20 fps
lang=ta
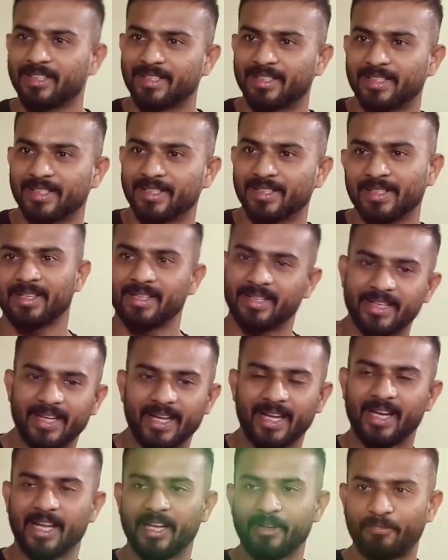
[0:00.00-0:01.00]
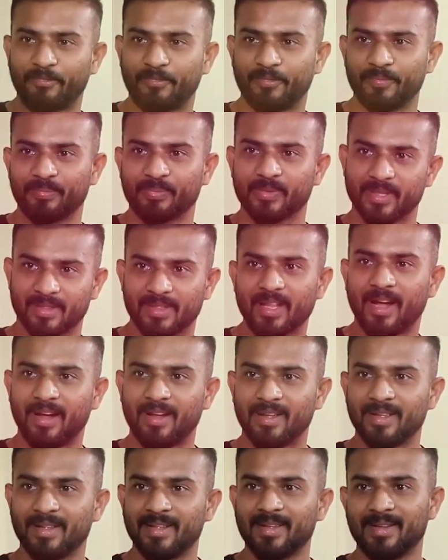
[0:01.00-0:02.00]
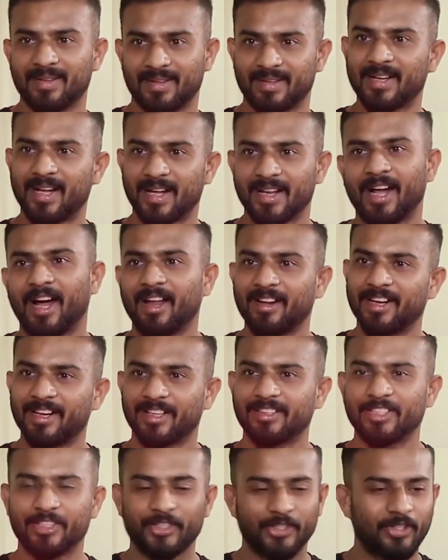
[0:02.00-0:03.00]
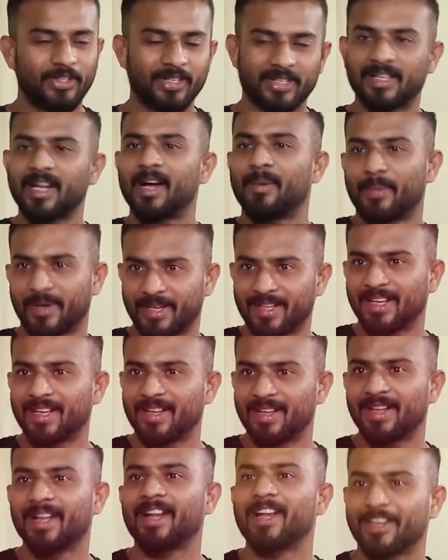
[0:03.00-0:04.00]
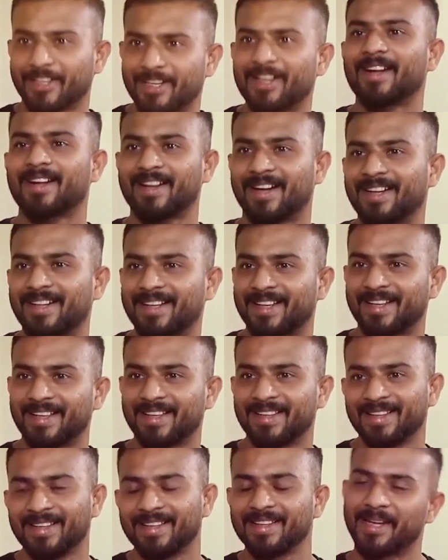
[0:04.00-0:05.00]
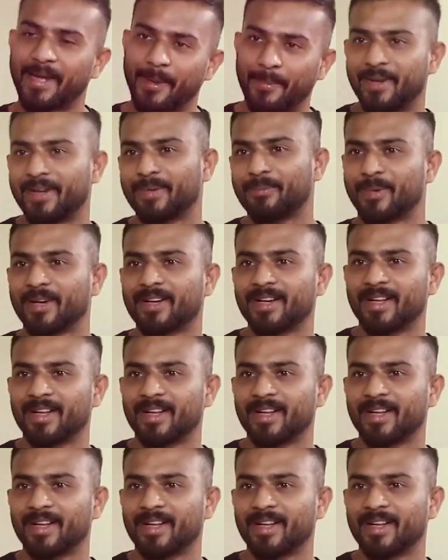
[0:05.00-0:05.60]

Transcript: இருந்திருக்கு என் லைஃப் நான் நான் யாருன்னு எனக்கு தெரியும் நான் பண்ணுறேன் எல்லாருக்கும் நான் காட்டுறேன் அப்படின்னு